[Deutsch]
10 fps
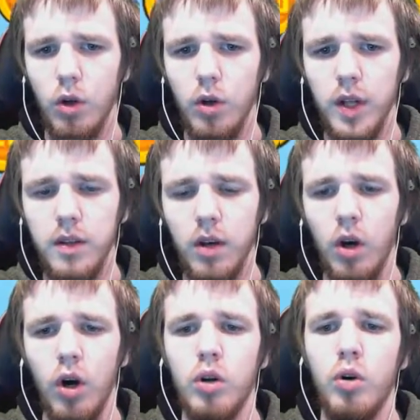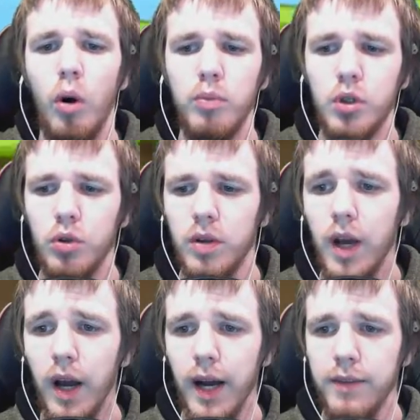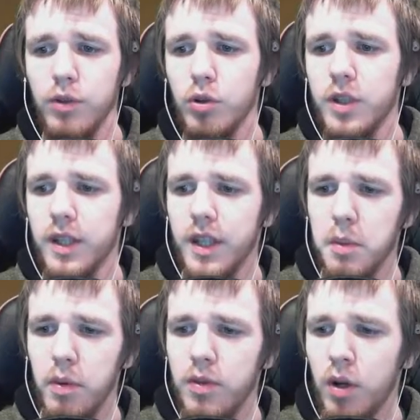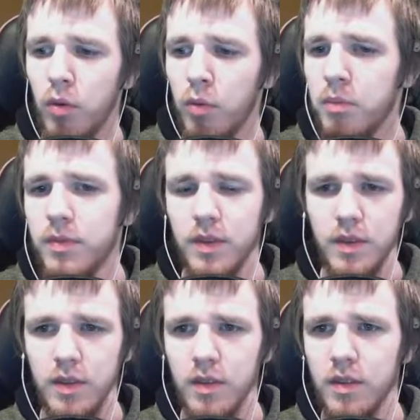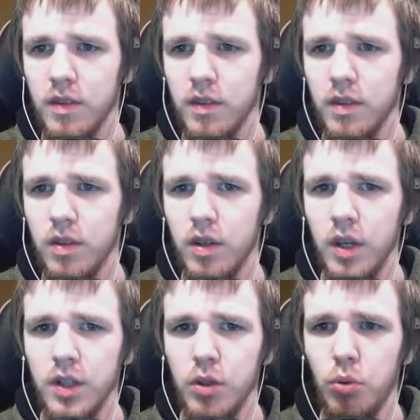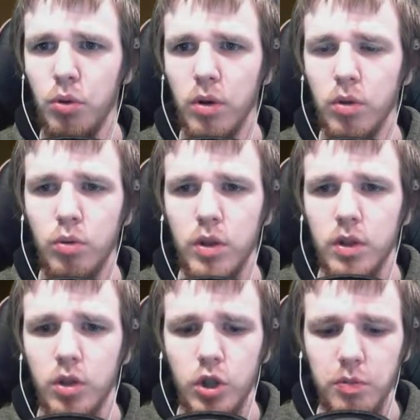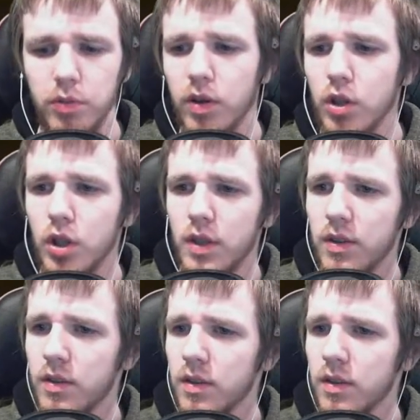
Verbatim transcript: Oh nein! Ach komm schon! Also wieso knickt er immer wieder um? Erster Hügel. Cool, ich hatte einen Schiefen freigeschaltet.